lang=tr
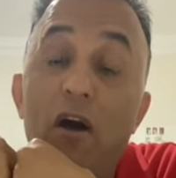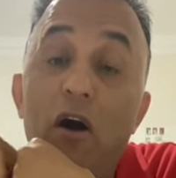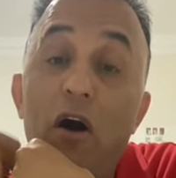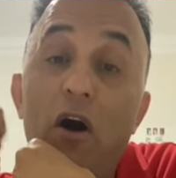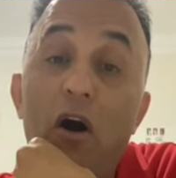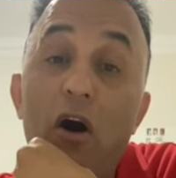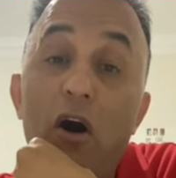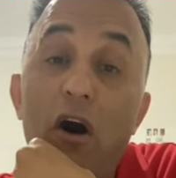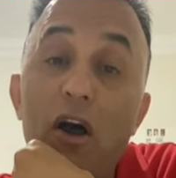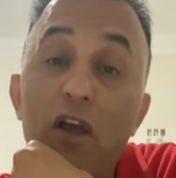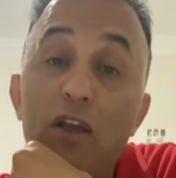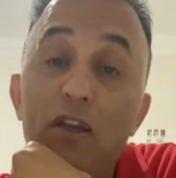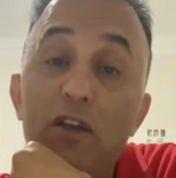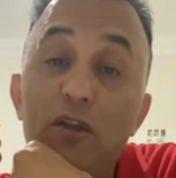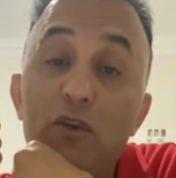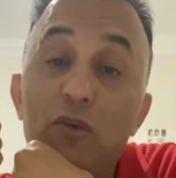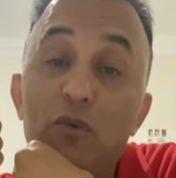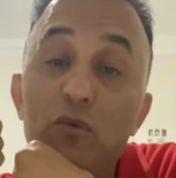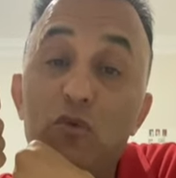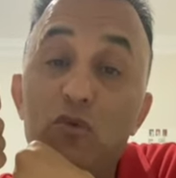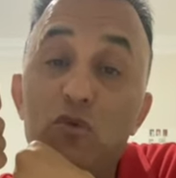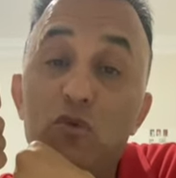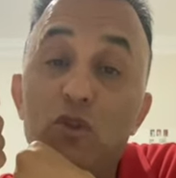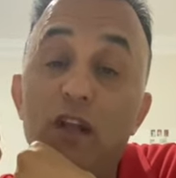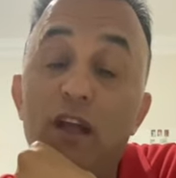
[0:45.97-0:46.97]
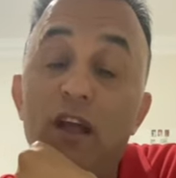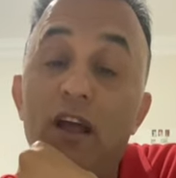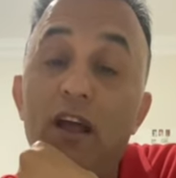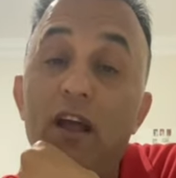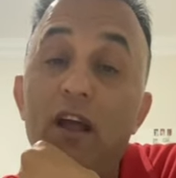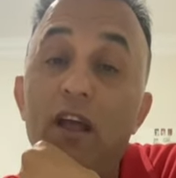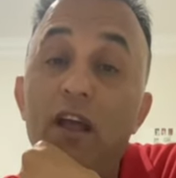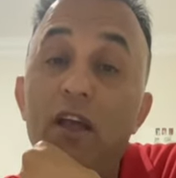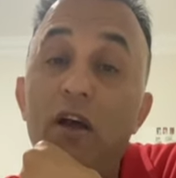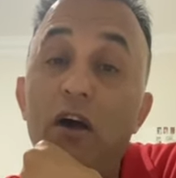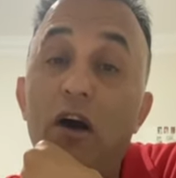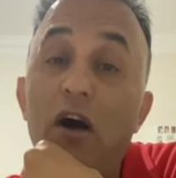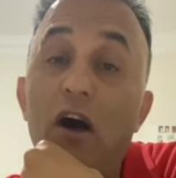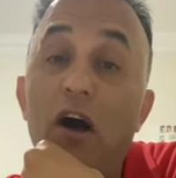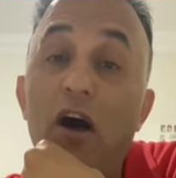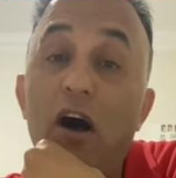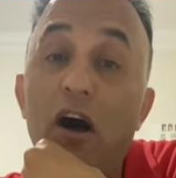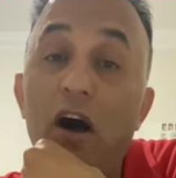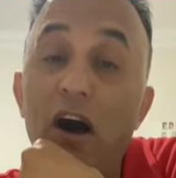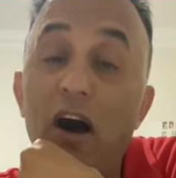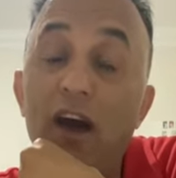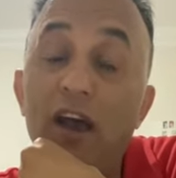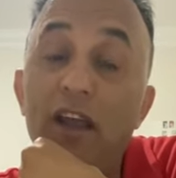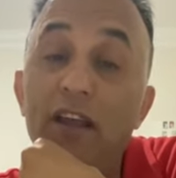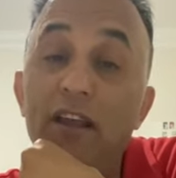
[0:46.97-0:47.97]
Aynı güçle,
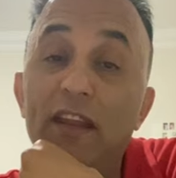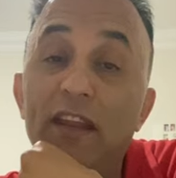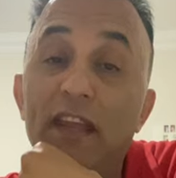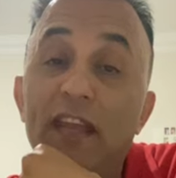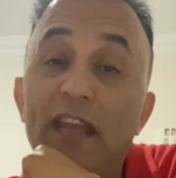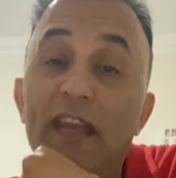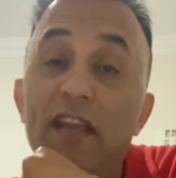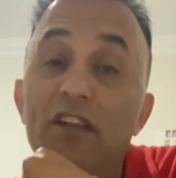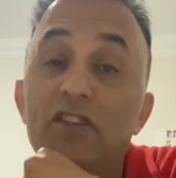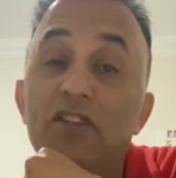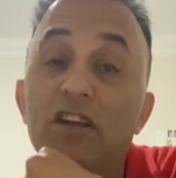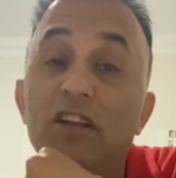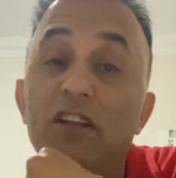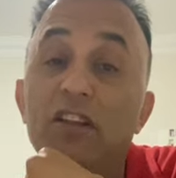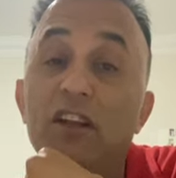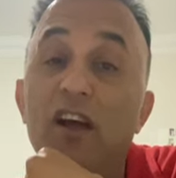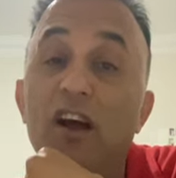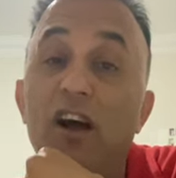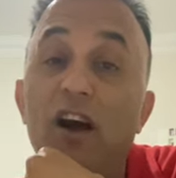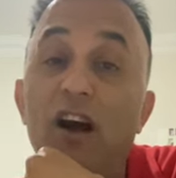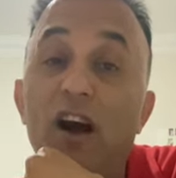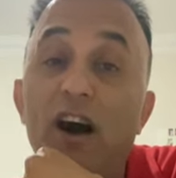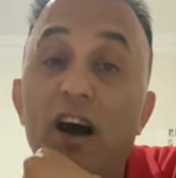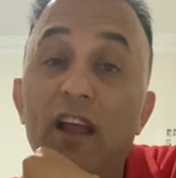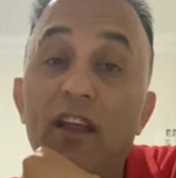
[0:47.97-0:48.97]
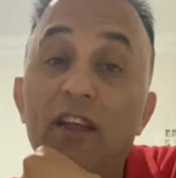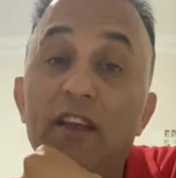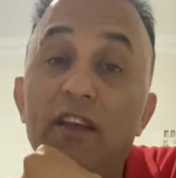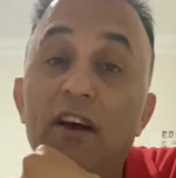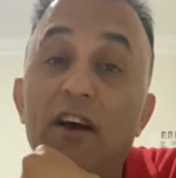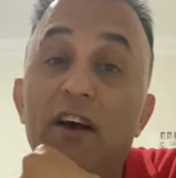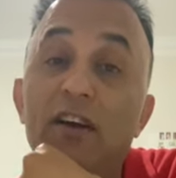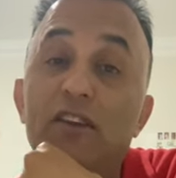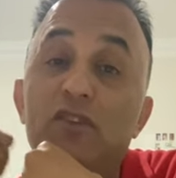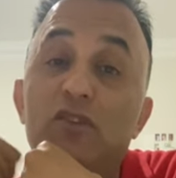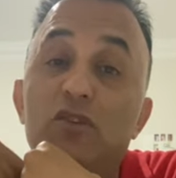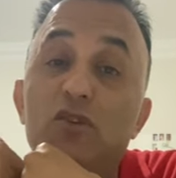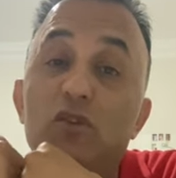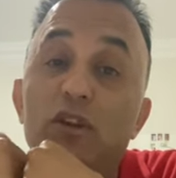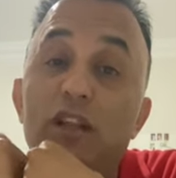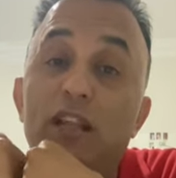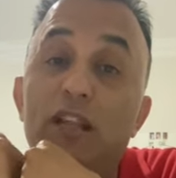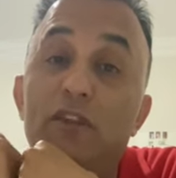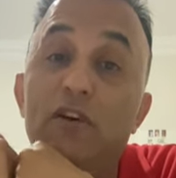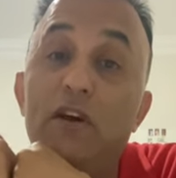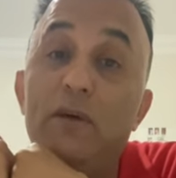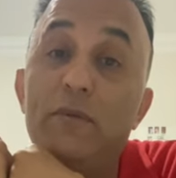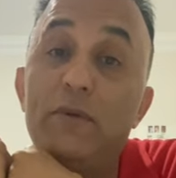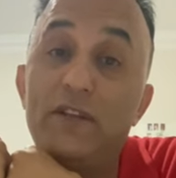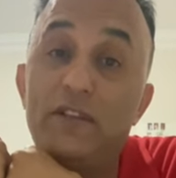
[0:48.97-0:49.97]
aynı heyecanla, aynı aksiyonla
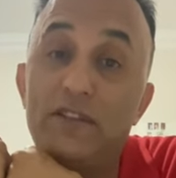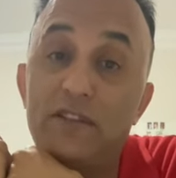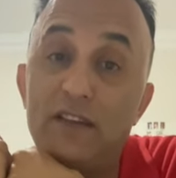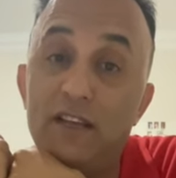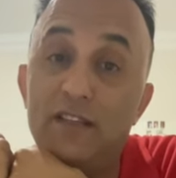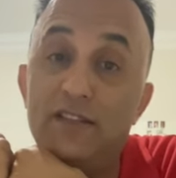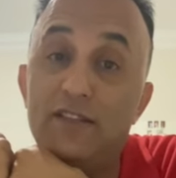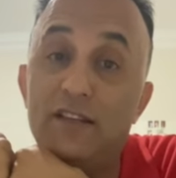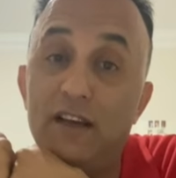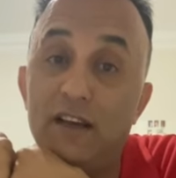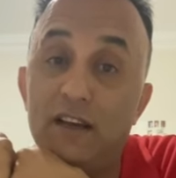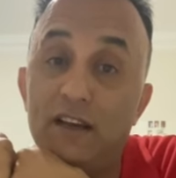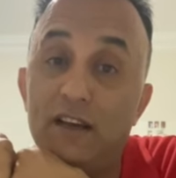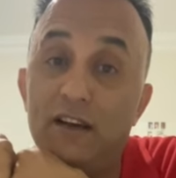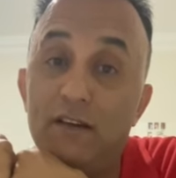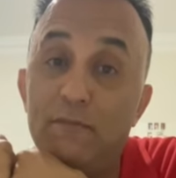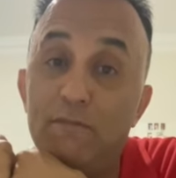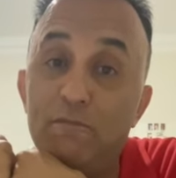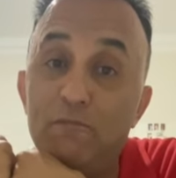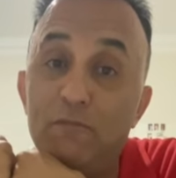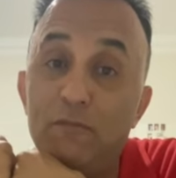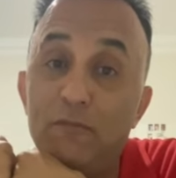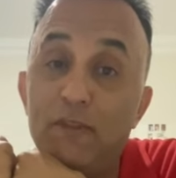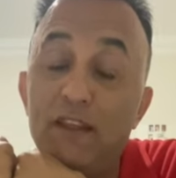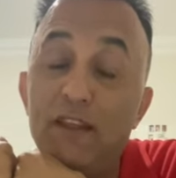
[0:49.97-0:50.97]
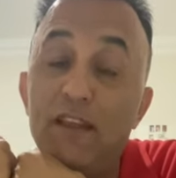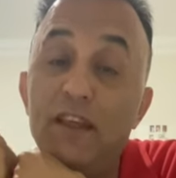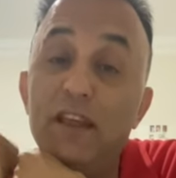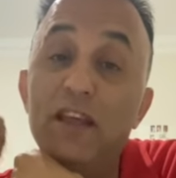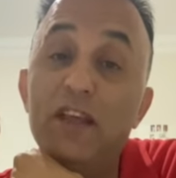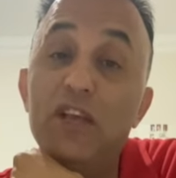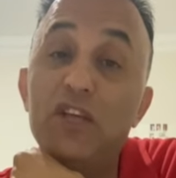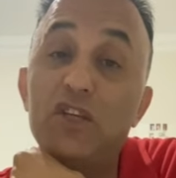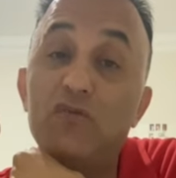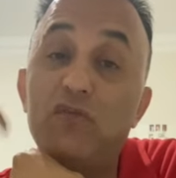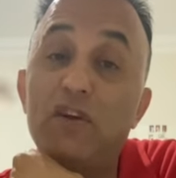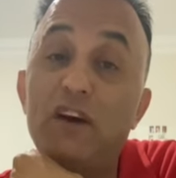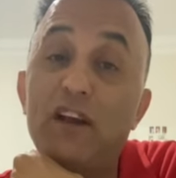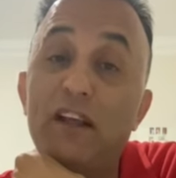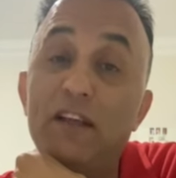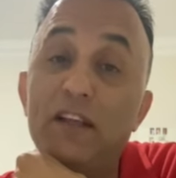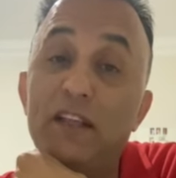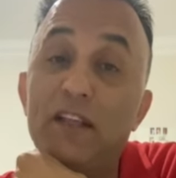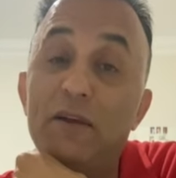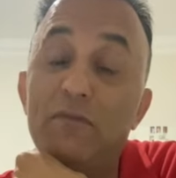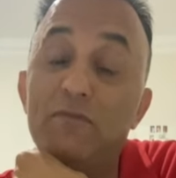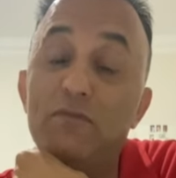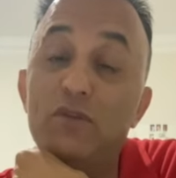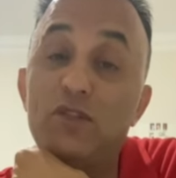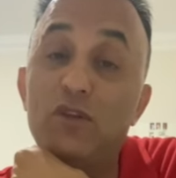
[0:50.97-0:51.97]
devam edeceğiz yarın. Hiç fark
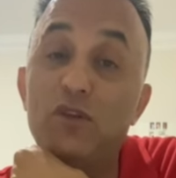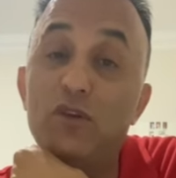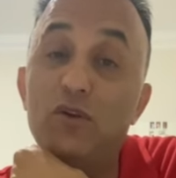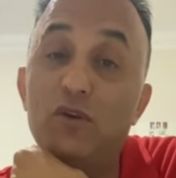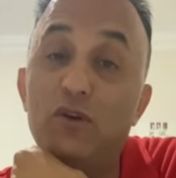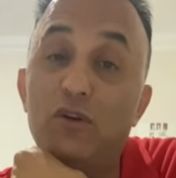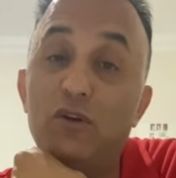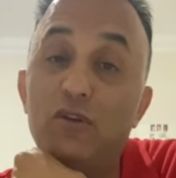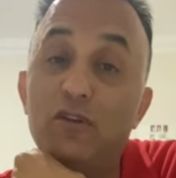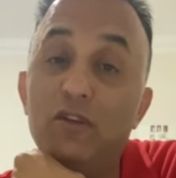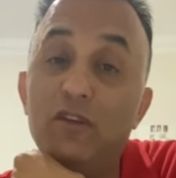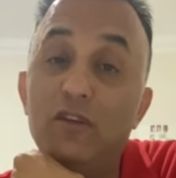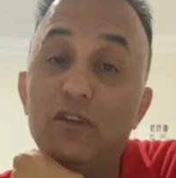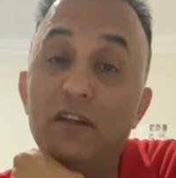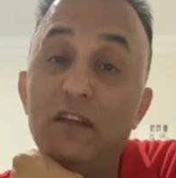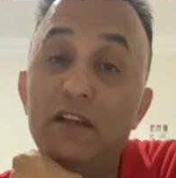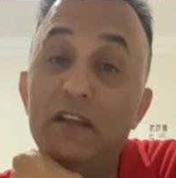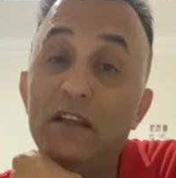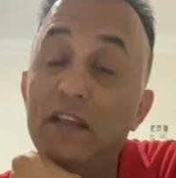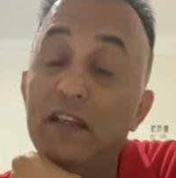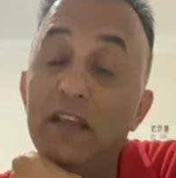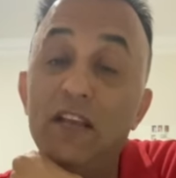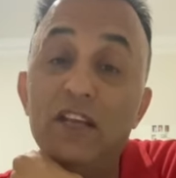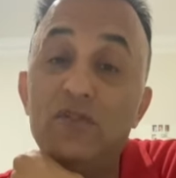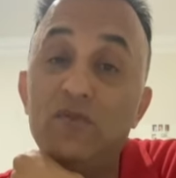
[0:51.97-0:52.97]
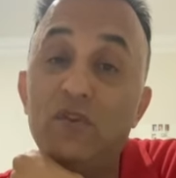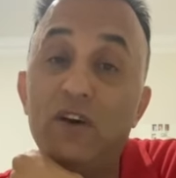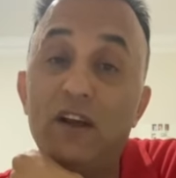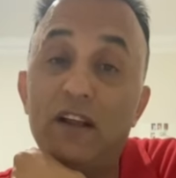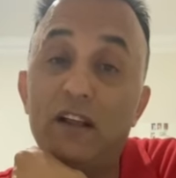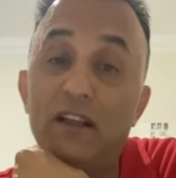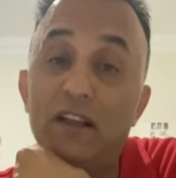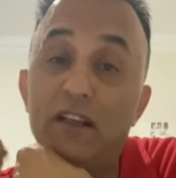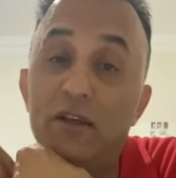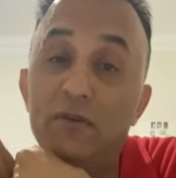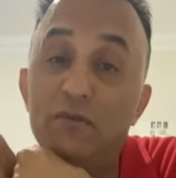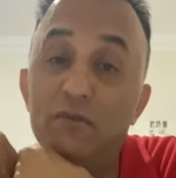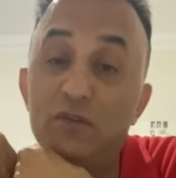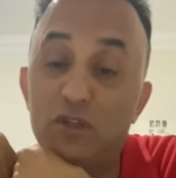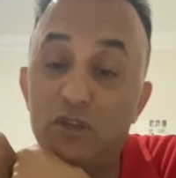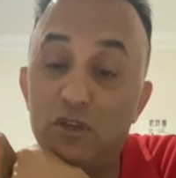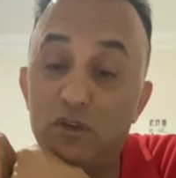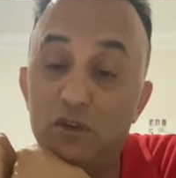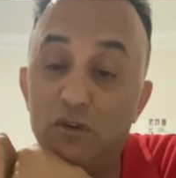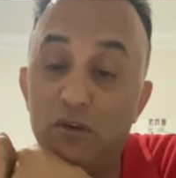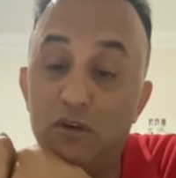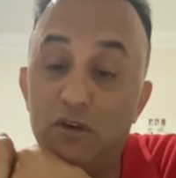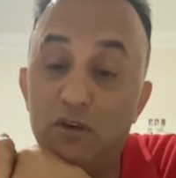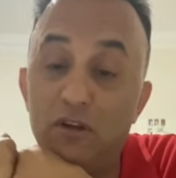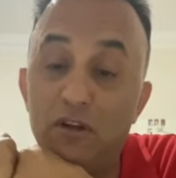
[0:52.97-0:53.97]
eden bir şey yok. Hiç fark eden bir şey
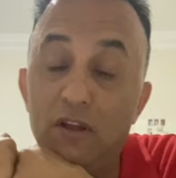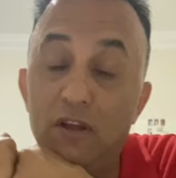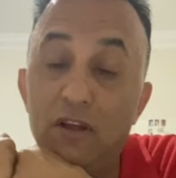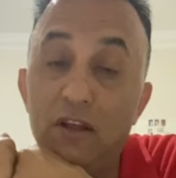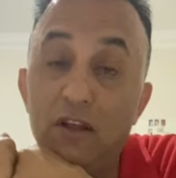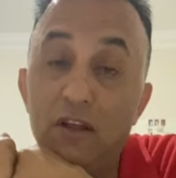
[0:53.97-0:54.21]
yok.